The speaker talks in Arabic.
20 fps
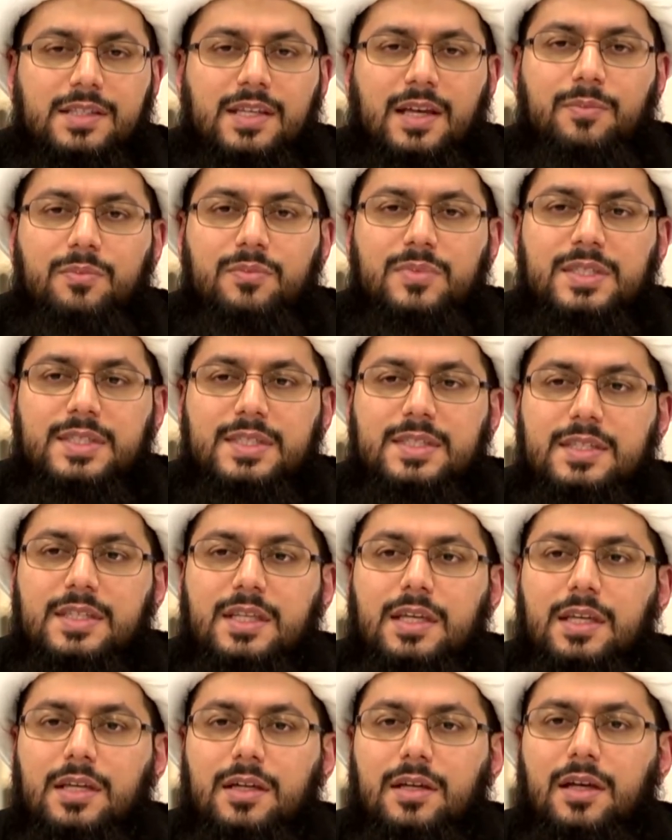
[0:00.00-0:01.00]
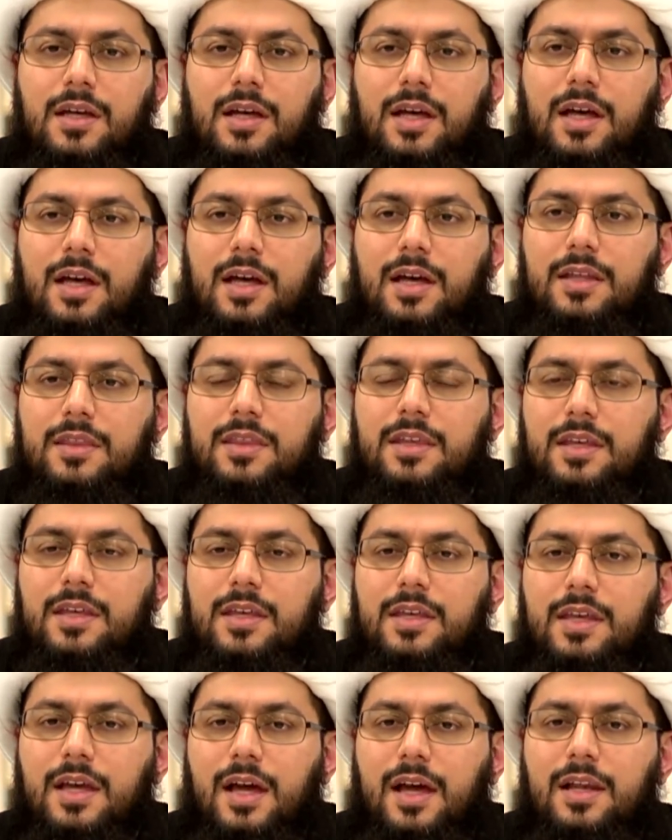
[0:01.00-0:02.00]
تمزيق
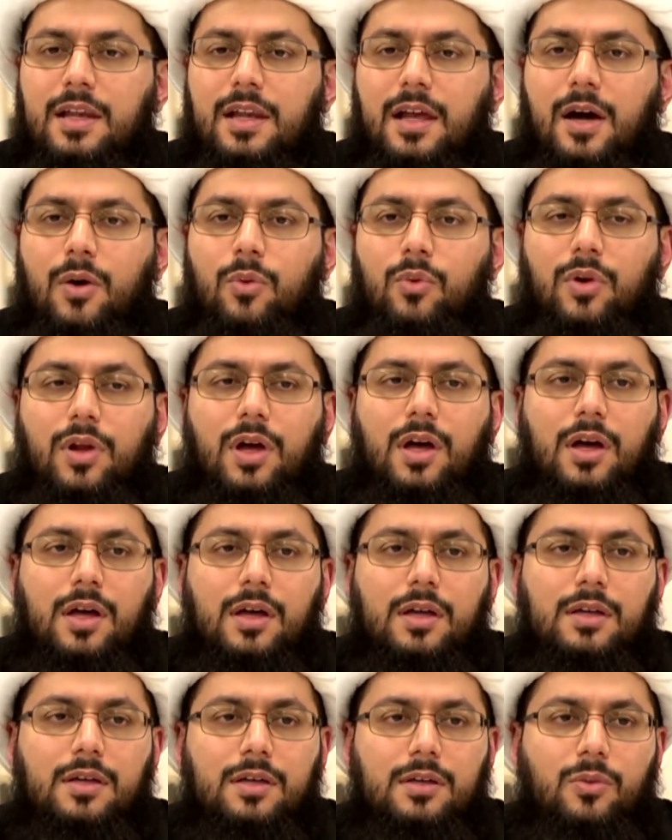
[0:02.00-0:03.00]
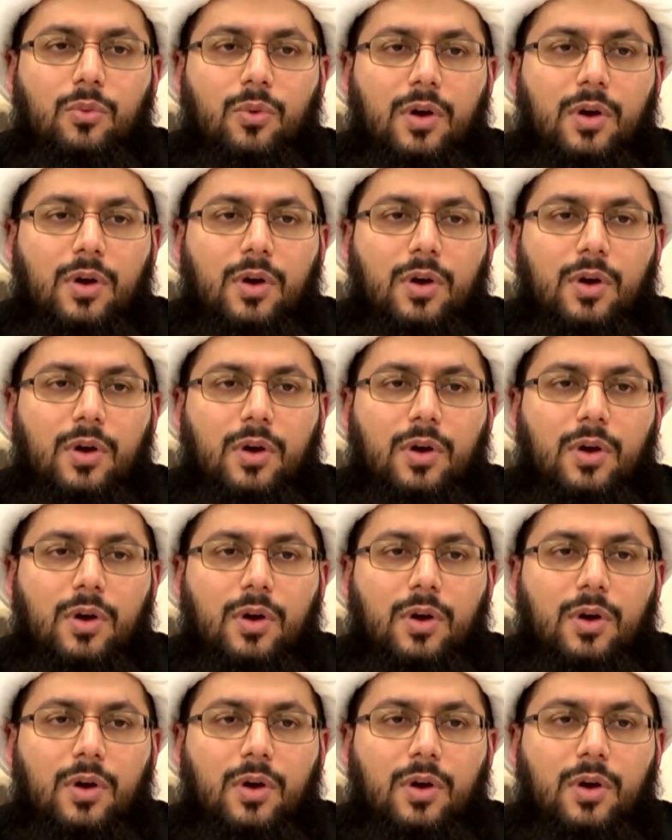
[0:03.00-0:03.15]
هذه الأوراق